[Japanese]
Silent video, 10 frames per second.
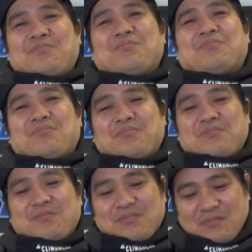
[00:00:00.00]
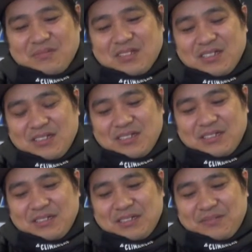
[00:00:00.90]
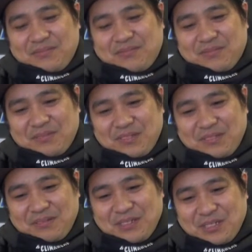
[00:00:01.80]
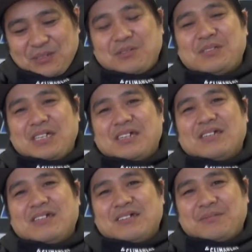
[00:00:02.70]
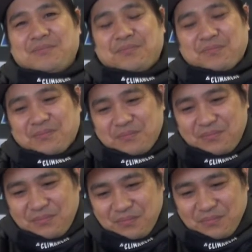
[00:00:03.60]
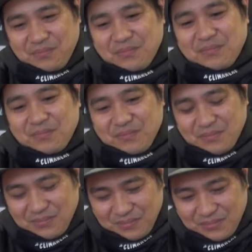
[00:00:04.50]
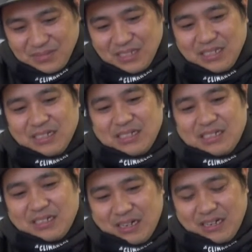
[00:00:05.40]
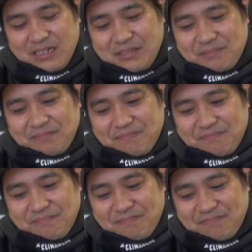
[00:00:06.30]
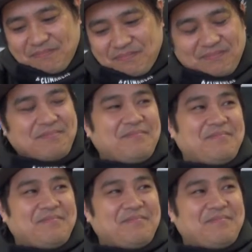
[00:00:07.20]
うん選手は本当ねそうですね怪我抱えながら頑張ってましたからね。はい、まあでも